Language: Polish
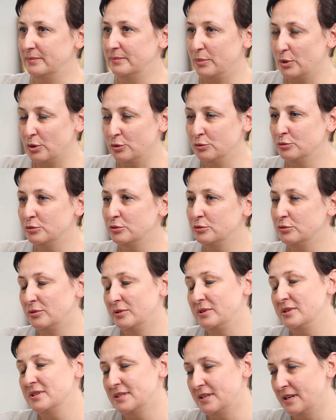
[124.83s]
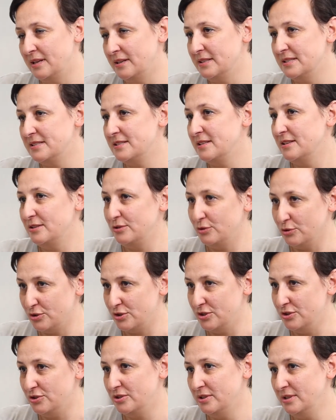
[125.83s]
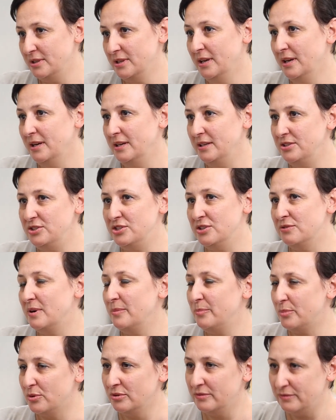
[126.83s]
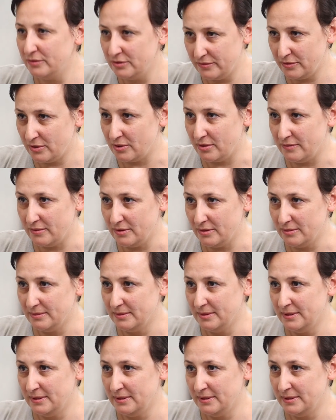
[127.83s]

produkt, który jest dla nas toksyczny i działa pronowotworowo.